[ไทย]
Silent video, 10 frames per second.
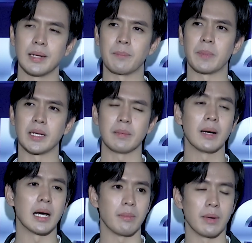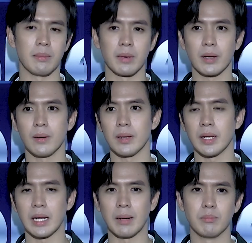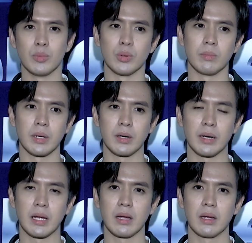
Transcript: ในปีที่ผ่านมาไม่ค่อยได้ทำบุญ ไม่ค่อยได้